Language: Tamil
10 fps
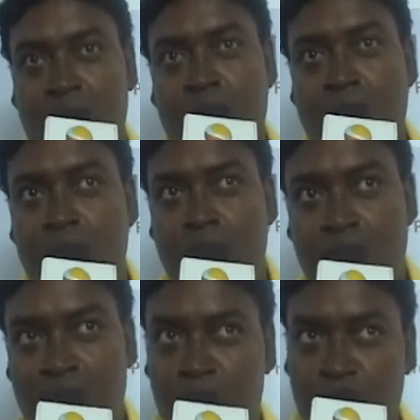ஒரு நான்
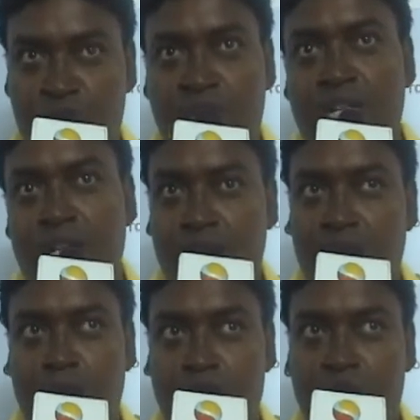வருது ஏன்னா மியூசிக்
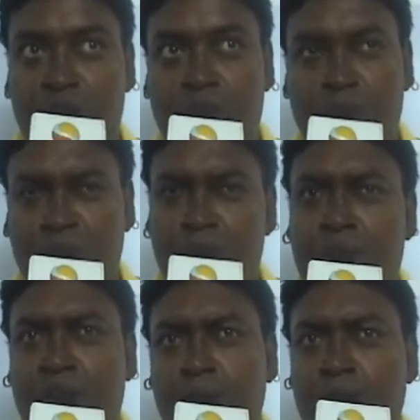டைரக்டர் இந்த படத்துடைய
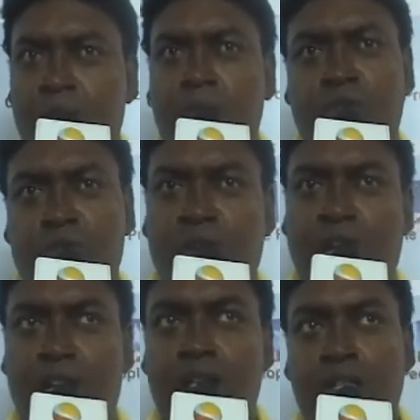மிகப்பெரிய பலம்னு
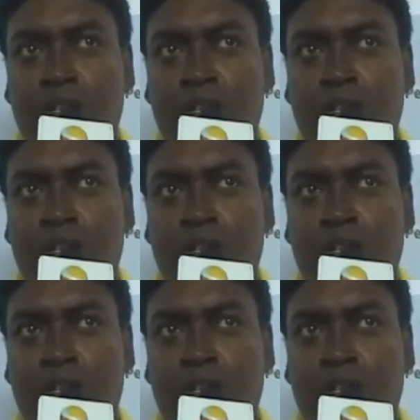சொல்லலாம்